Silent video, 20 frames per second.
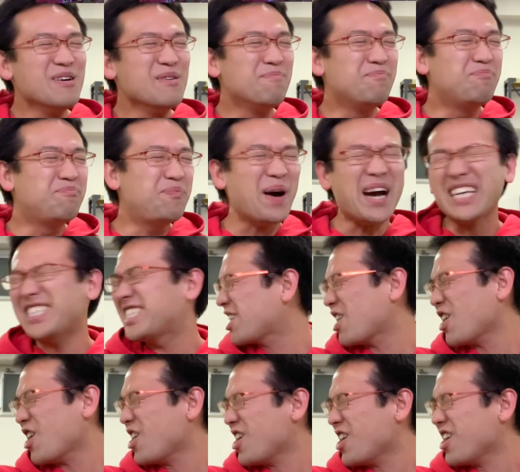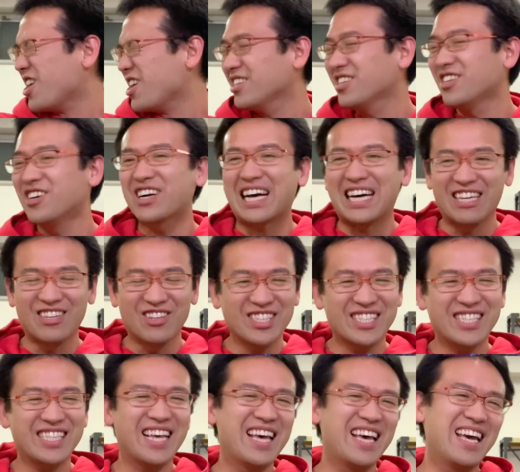バチコーンの可能
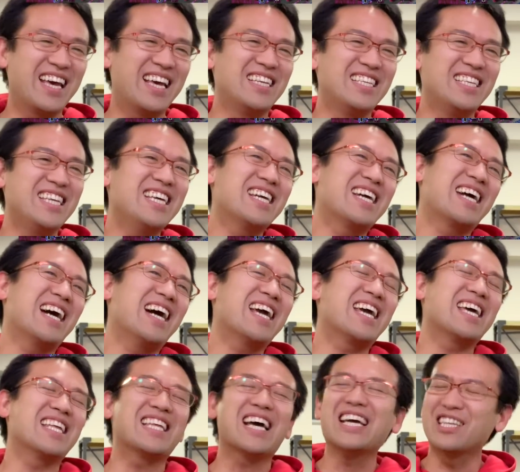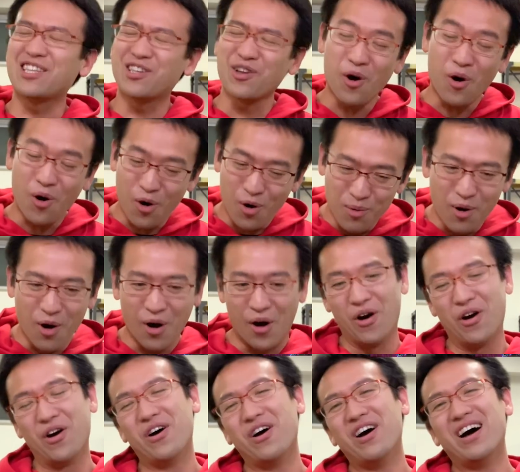性にかけたいと思
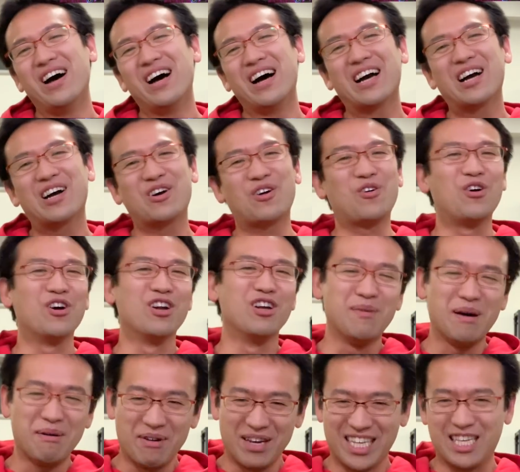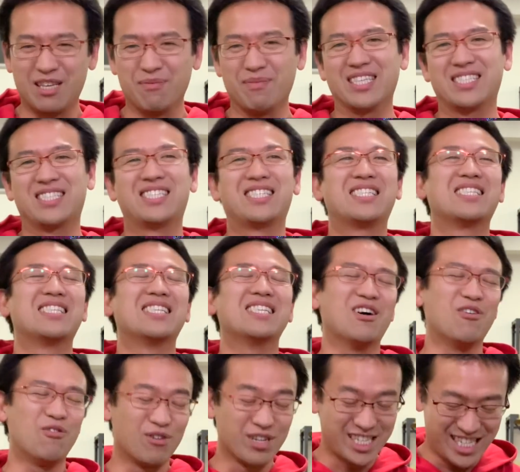う。このままいきます。
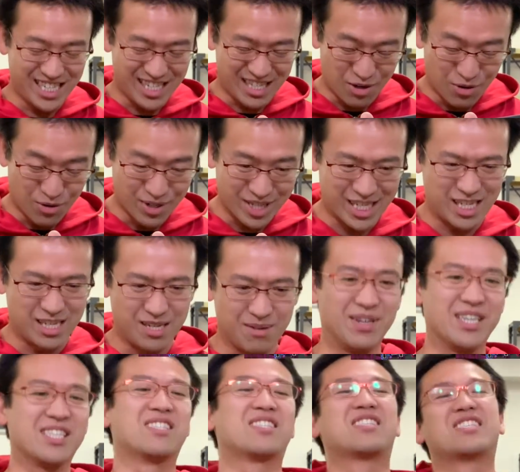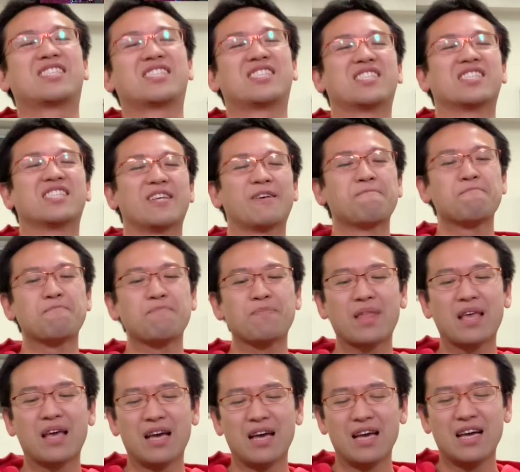押し通します。
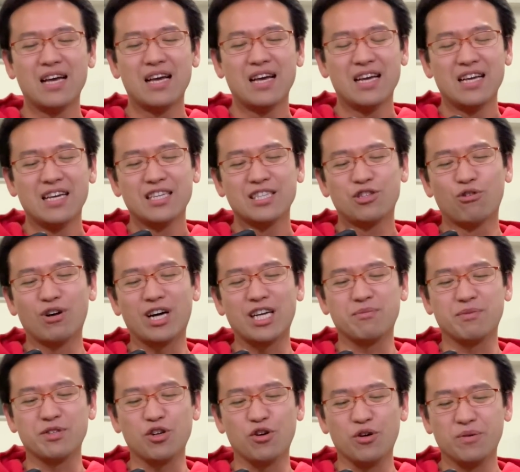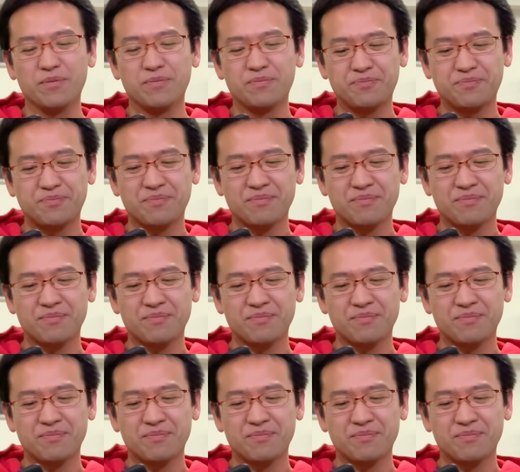紹介しましょ